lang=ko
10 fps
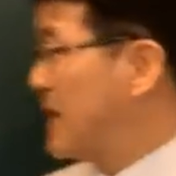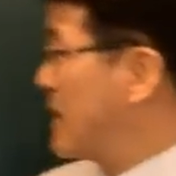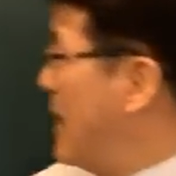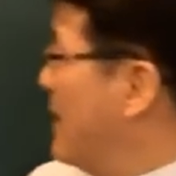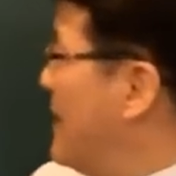
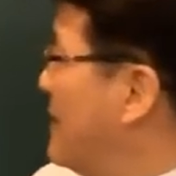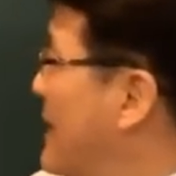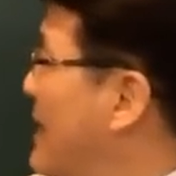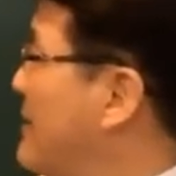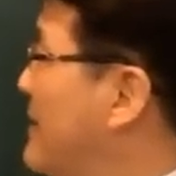태어난
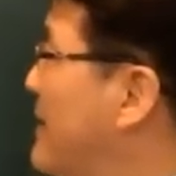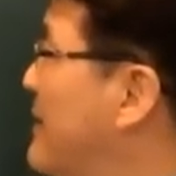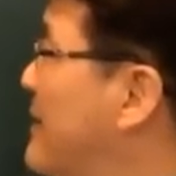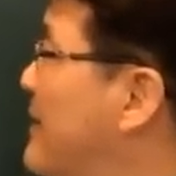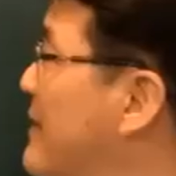
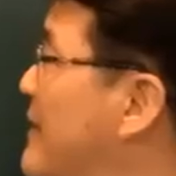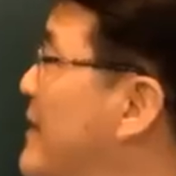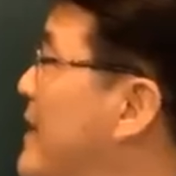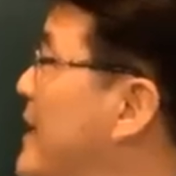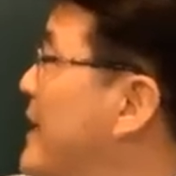달은
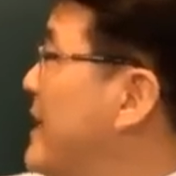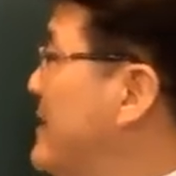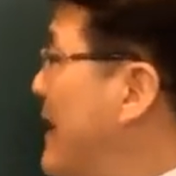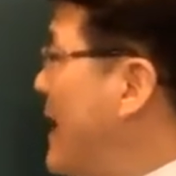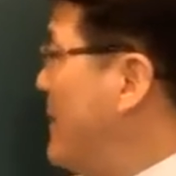이
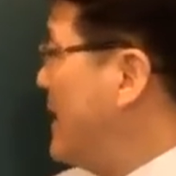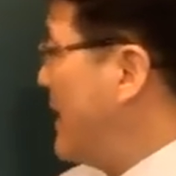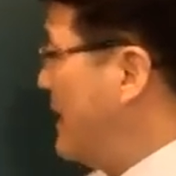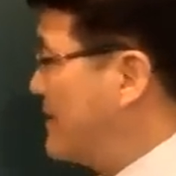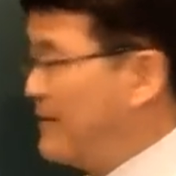사람에
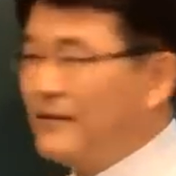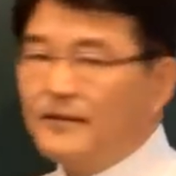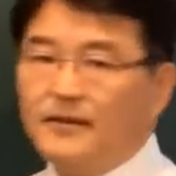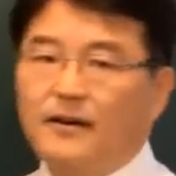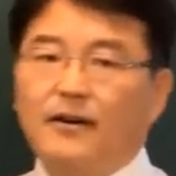
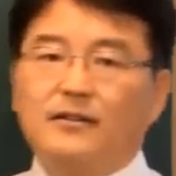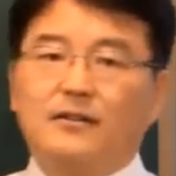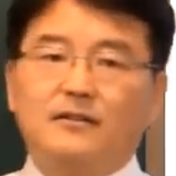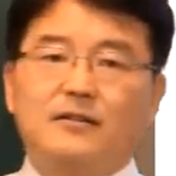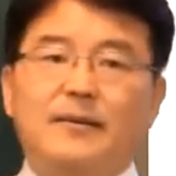대해서
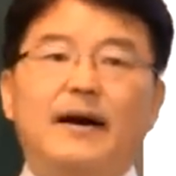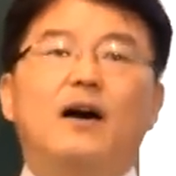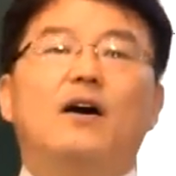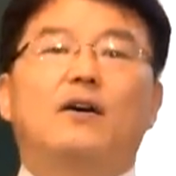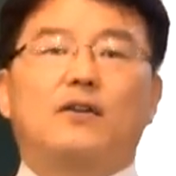어떤 거냐
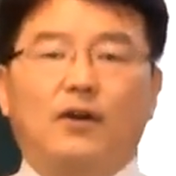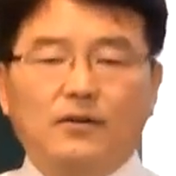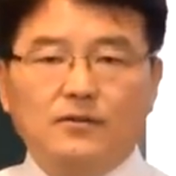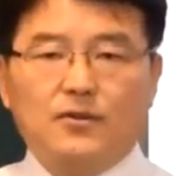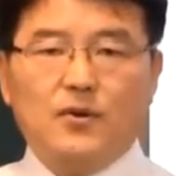
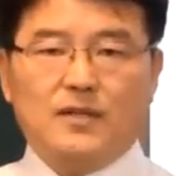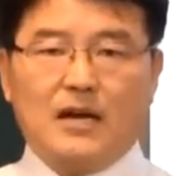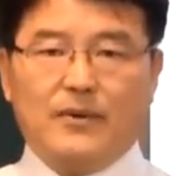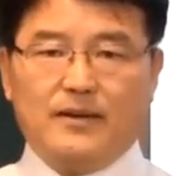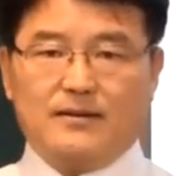컨트롤
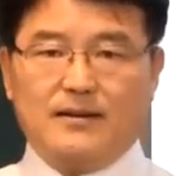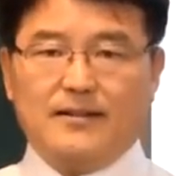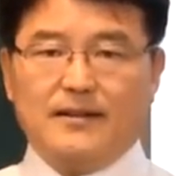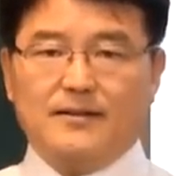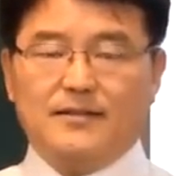타워 역할을
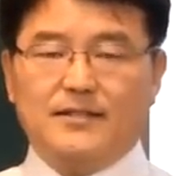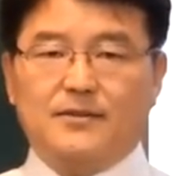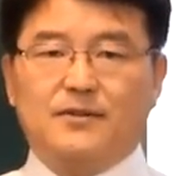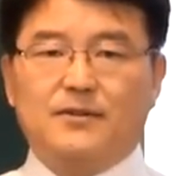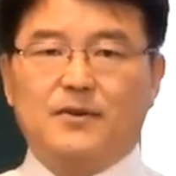한다는 것이죠.
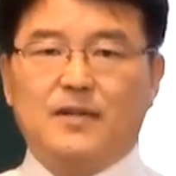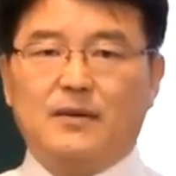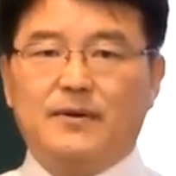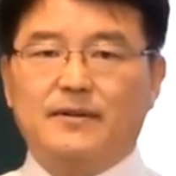컨트롤 타워.